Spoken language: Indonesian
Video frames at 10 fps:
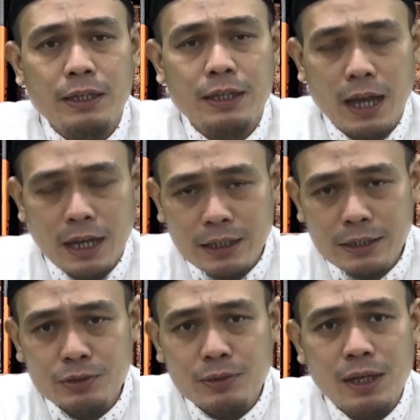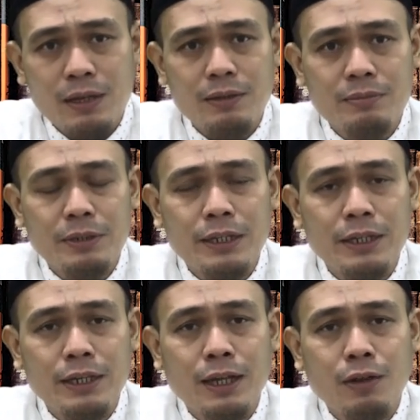IKD juga
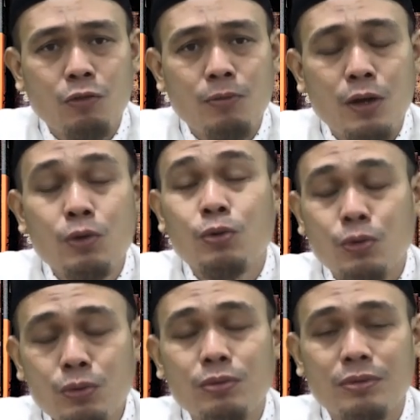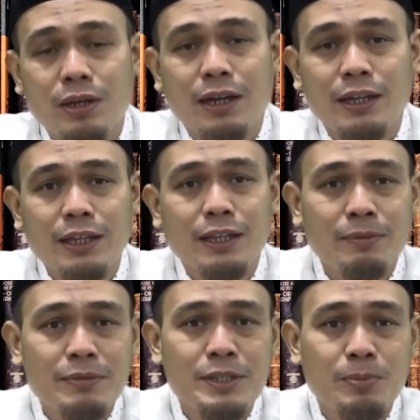mendirikan rumah guru. Nah ini kita
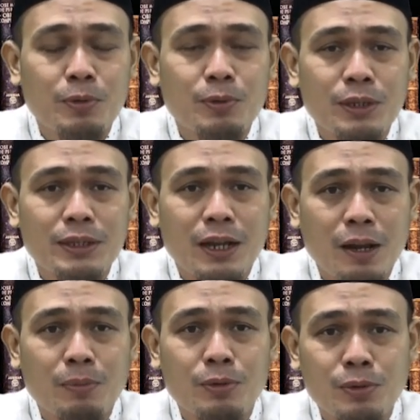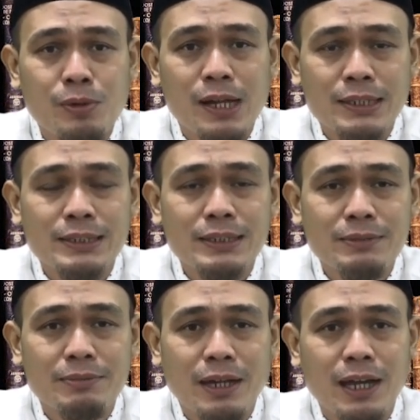mesti peduli terhadap guru ngaji,